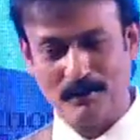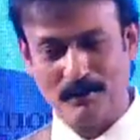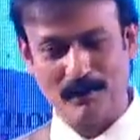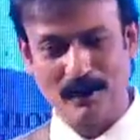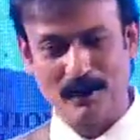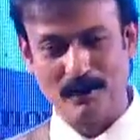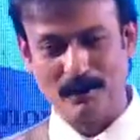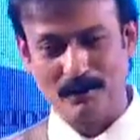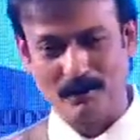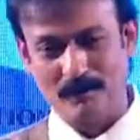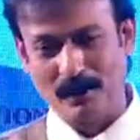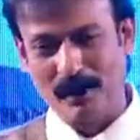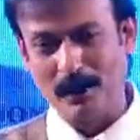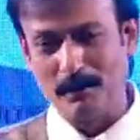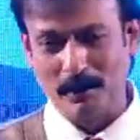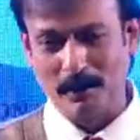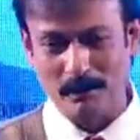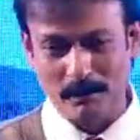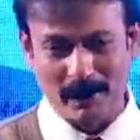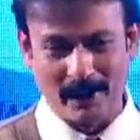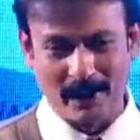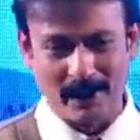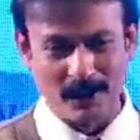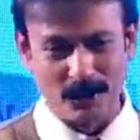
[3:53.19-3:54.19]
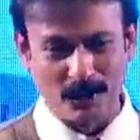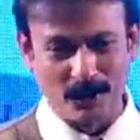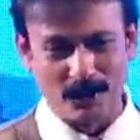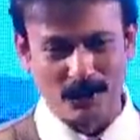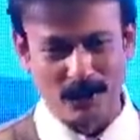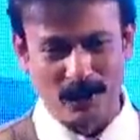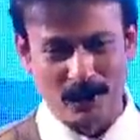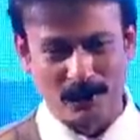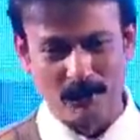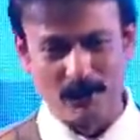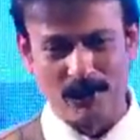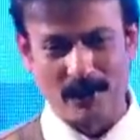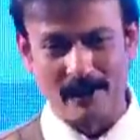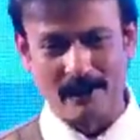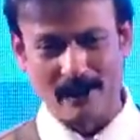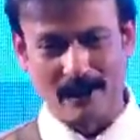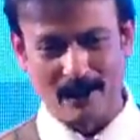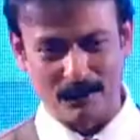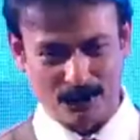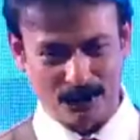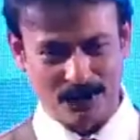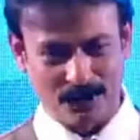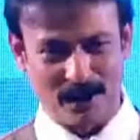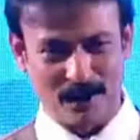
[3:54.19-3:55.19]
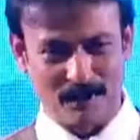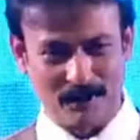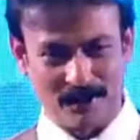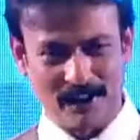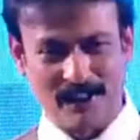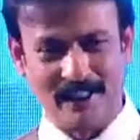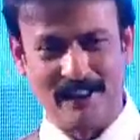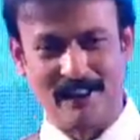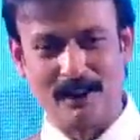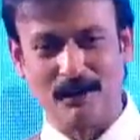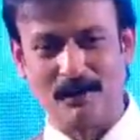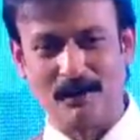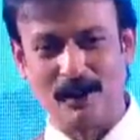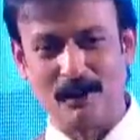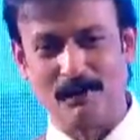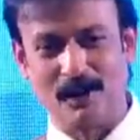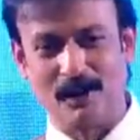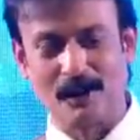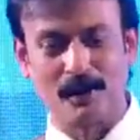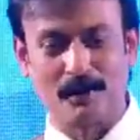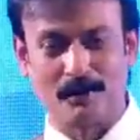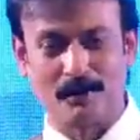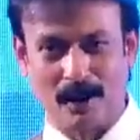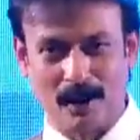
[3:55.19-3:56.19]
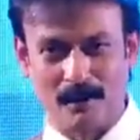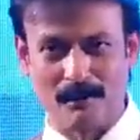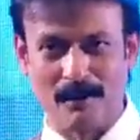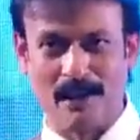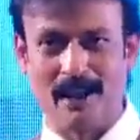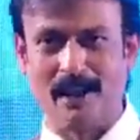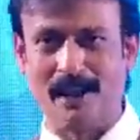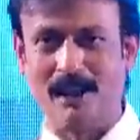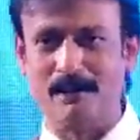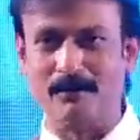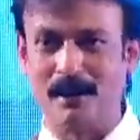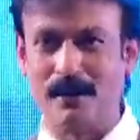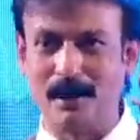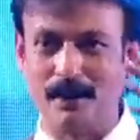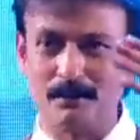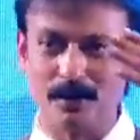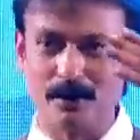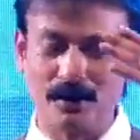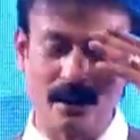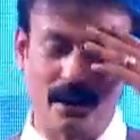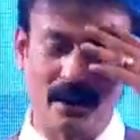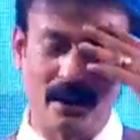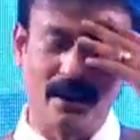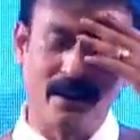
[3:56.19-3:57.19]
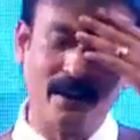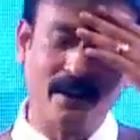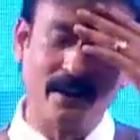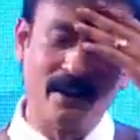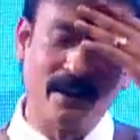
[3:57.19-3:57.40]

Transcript: मैं हैप्पी बर्थडे टू यू नहीं बोला था आपको जन्मदिन की बहुत बहुत शुभकामनाएं आप बड़े पुत्र हैं